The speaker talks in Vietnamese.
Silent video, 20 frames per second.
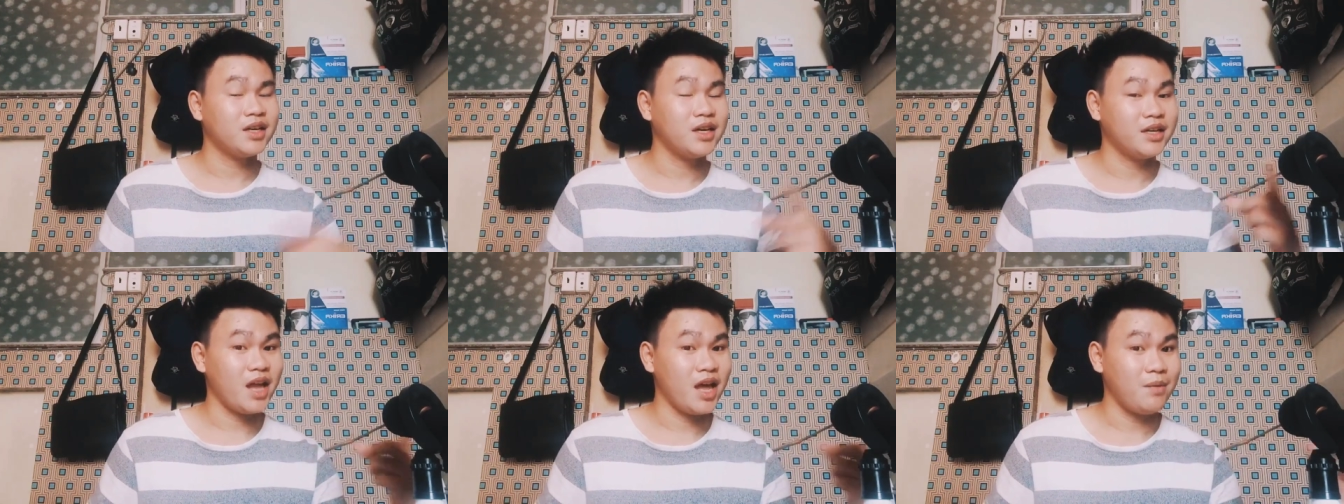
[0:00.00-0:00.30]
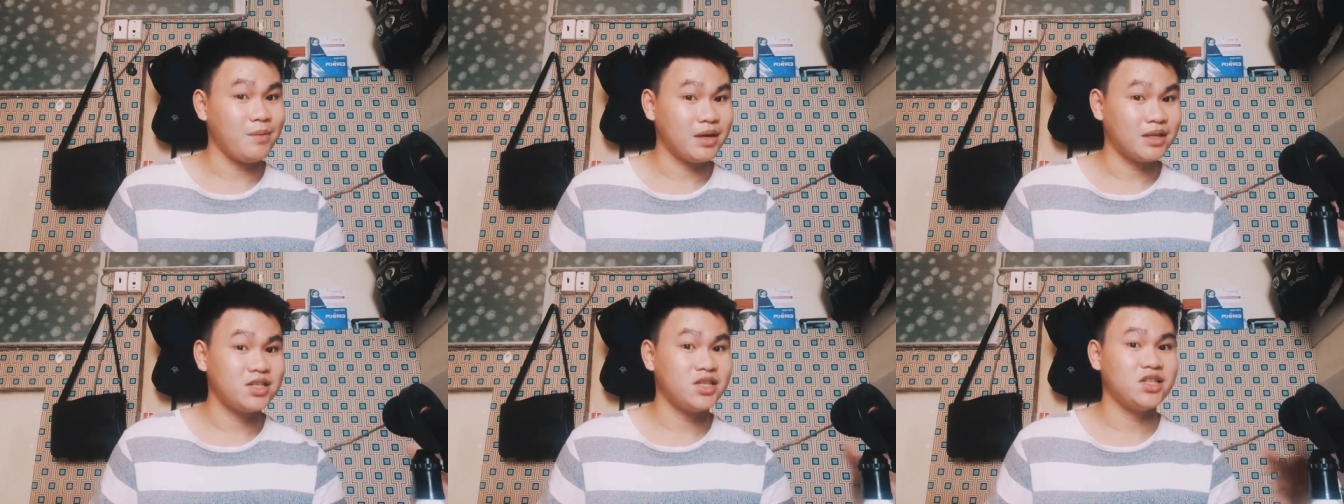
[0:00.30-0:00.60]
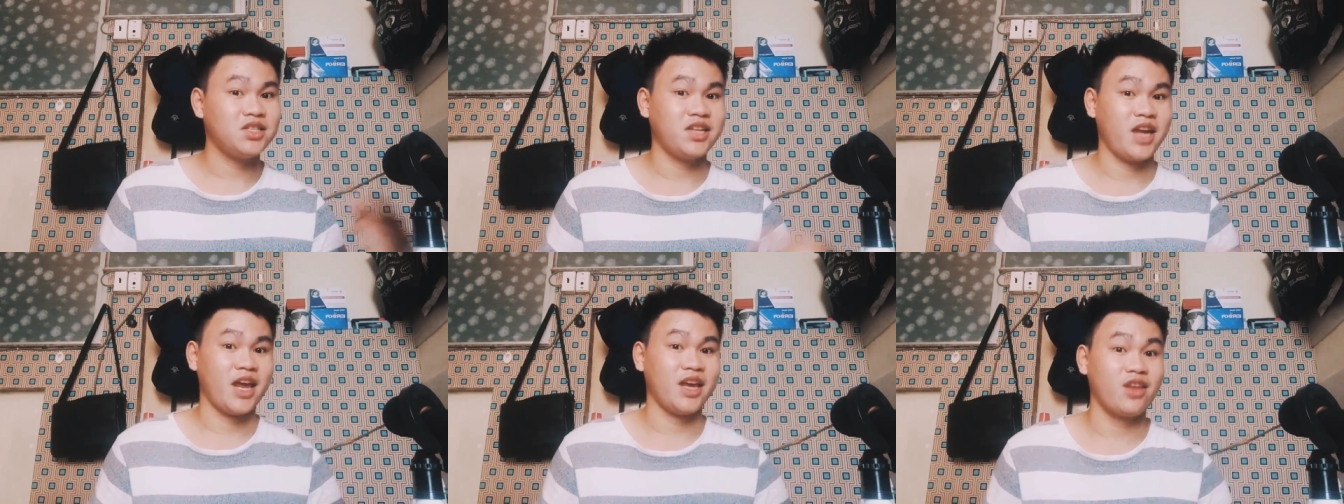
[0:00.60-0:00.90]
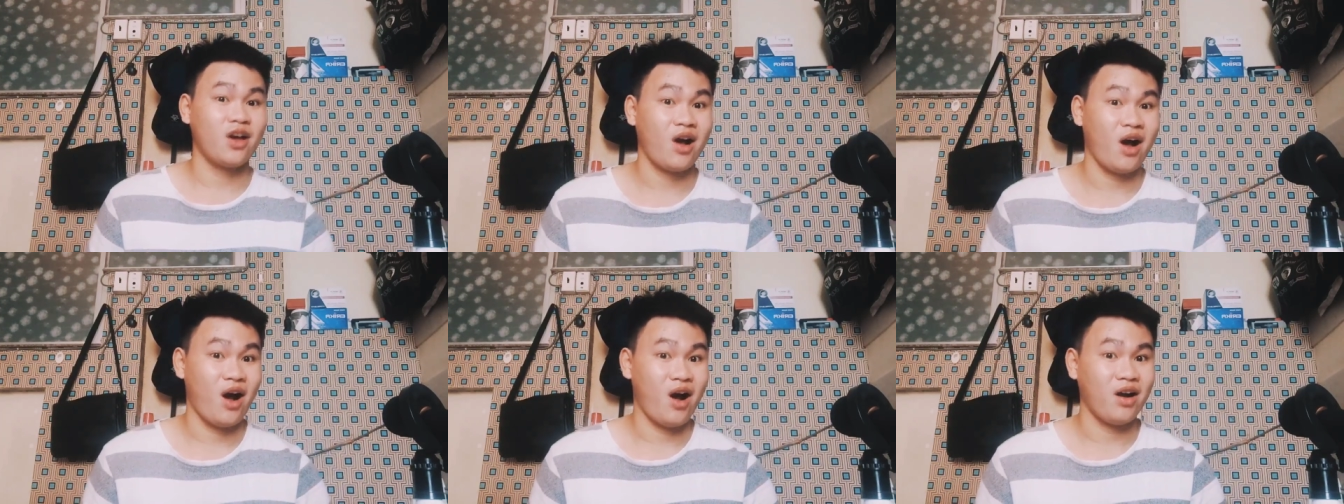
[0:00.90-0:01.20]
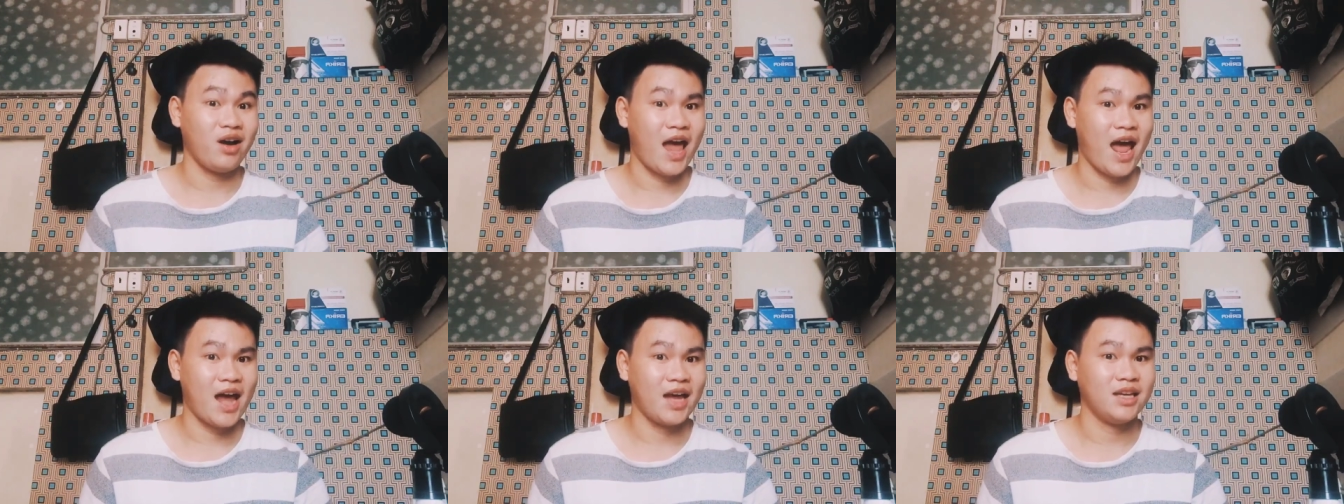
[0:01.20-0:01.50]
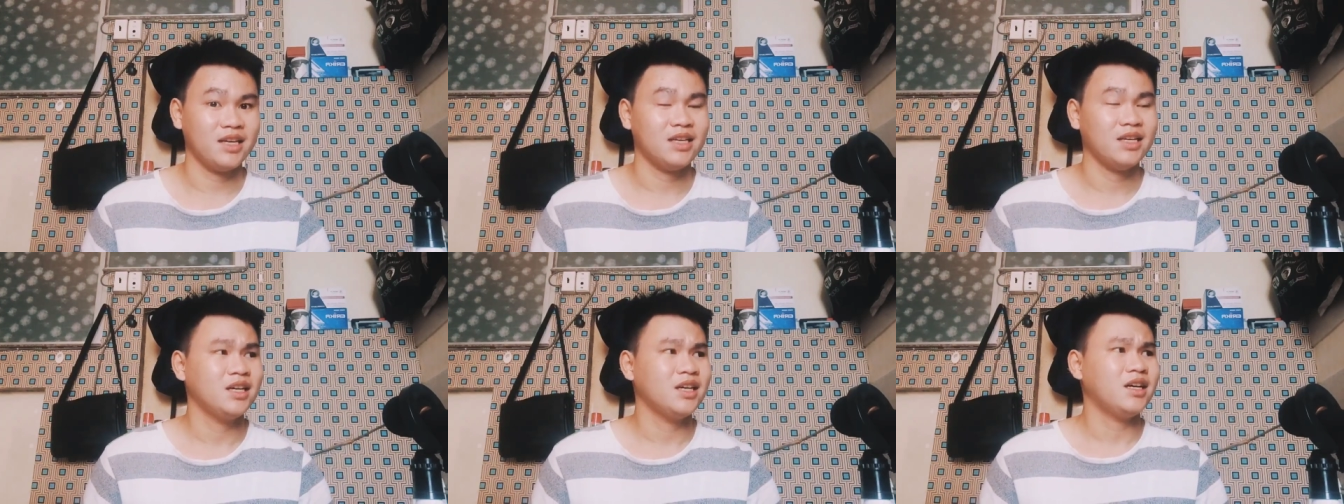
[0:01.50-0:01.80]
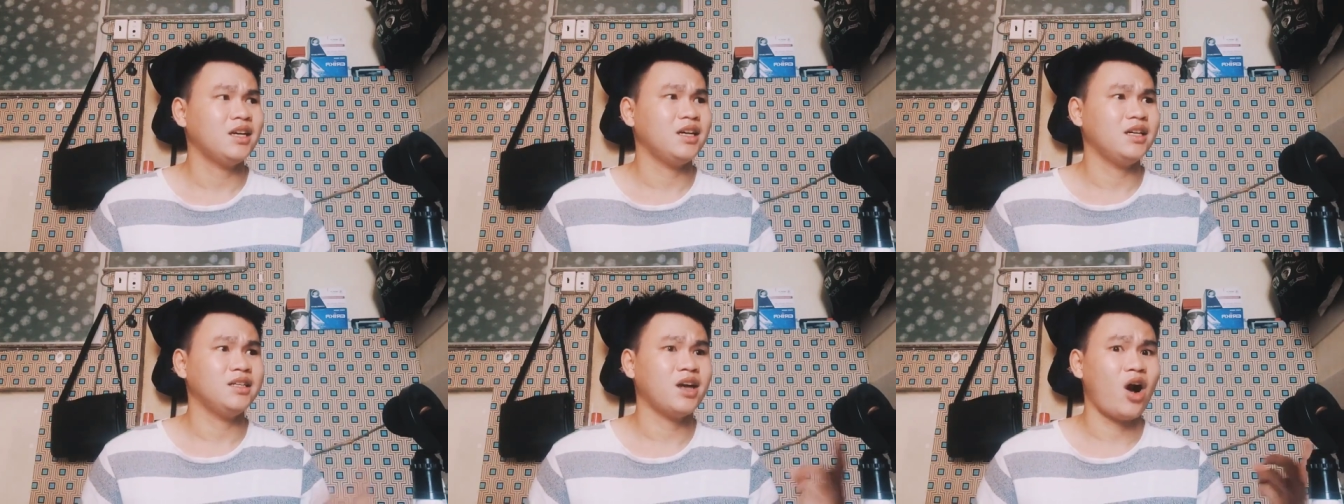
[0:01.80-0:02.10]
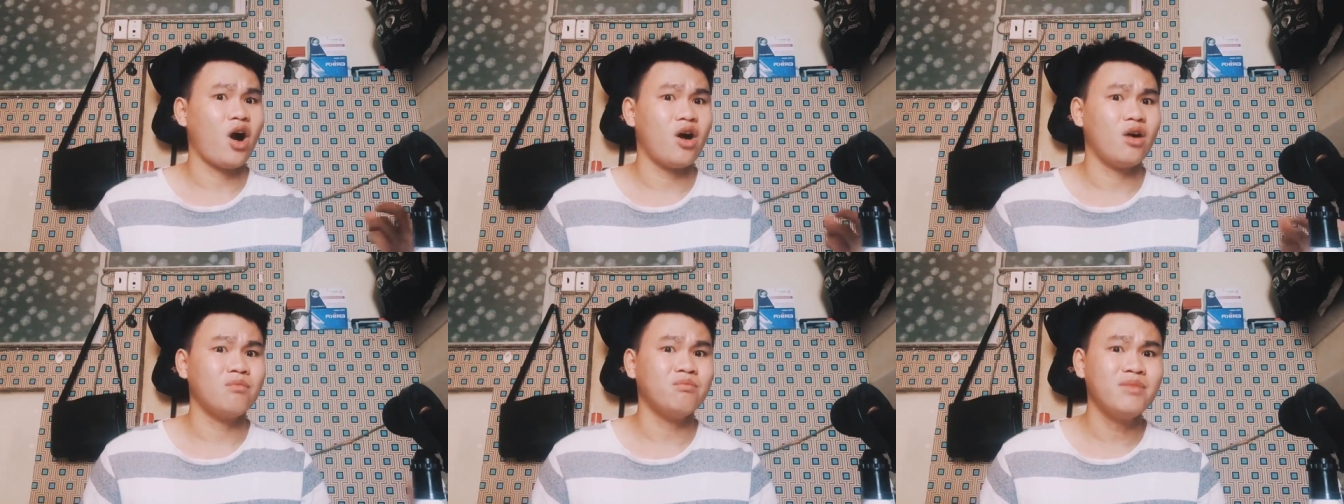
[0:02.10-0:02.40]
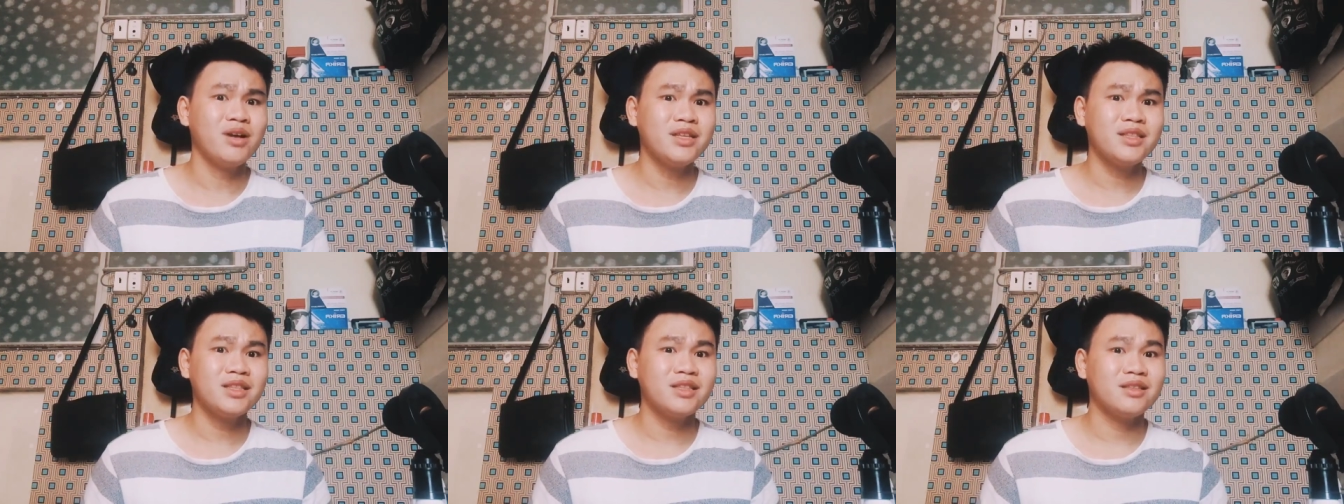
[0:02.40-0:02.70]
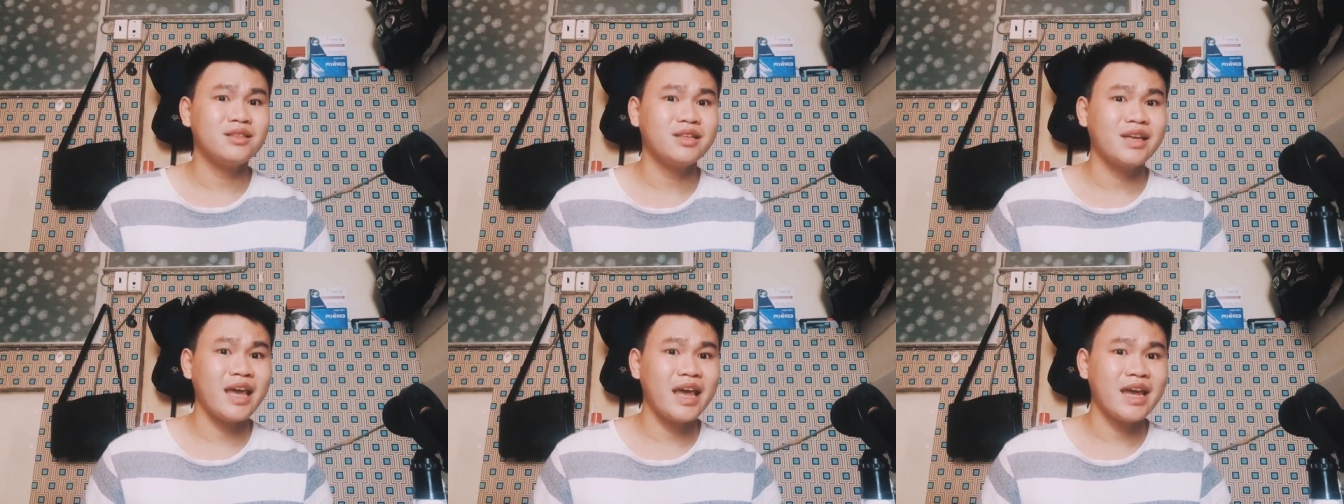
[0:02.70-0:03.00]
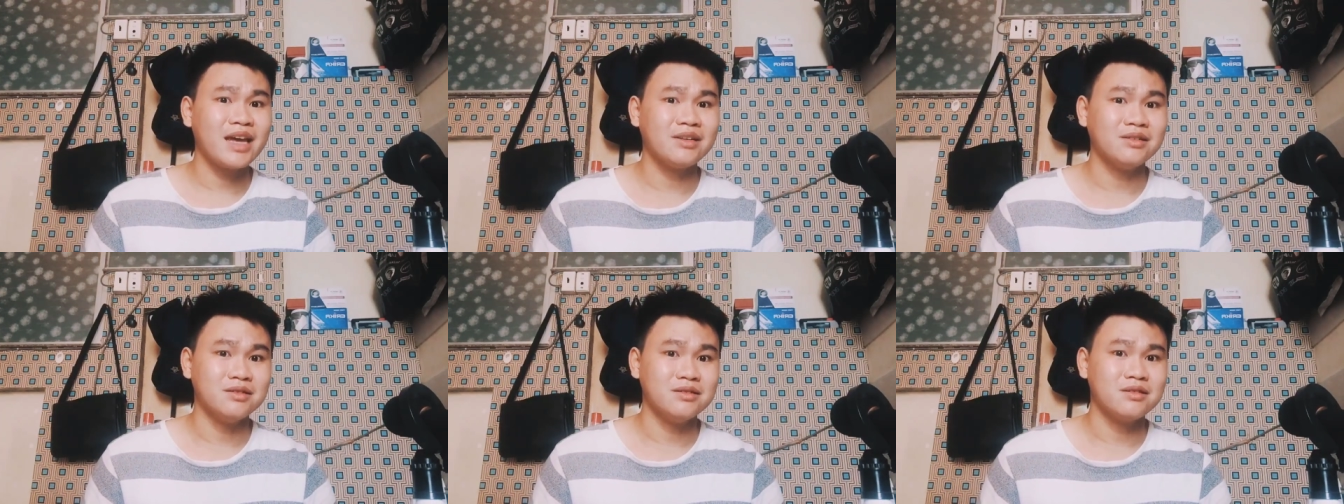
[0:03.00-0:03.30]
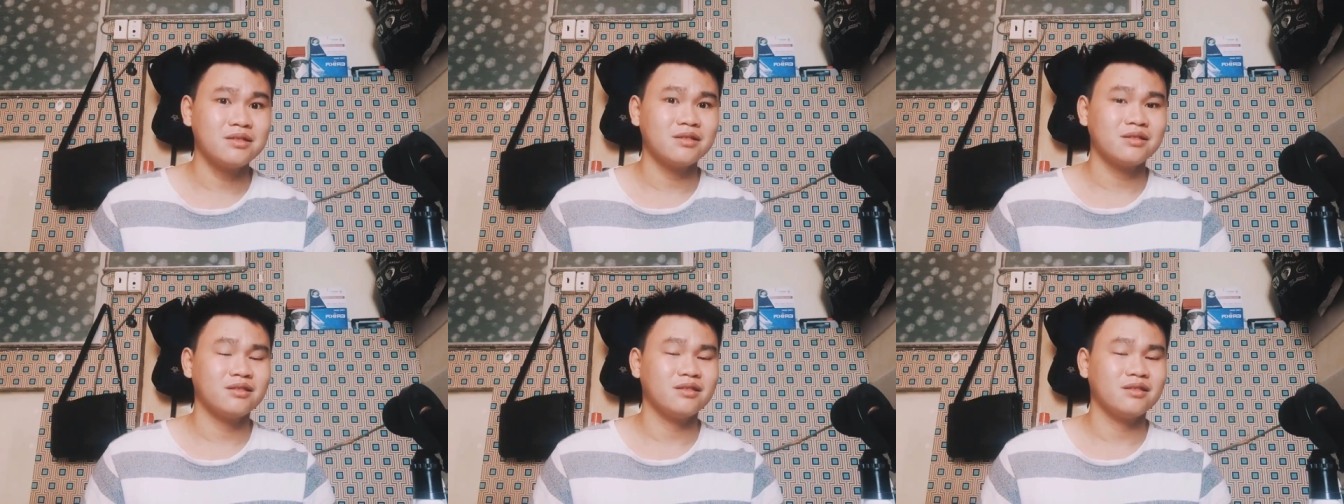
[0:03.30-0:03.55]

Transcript: để bạn chia sẻ cho họ lại, thì họ mới nghe được,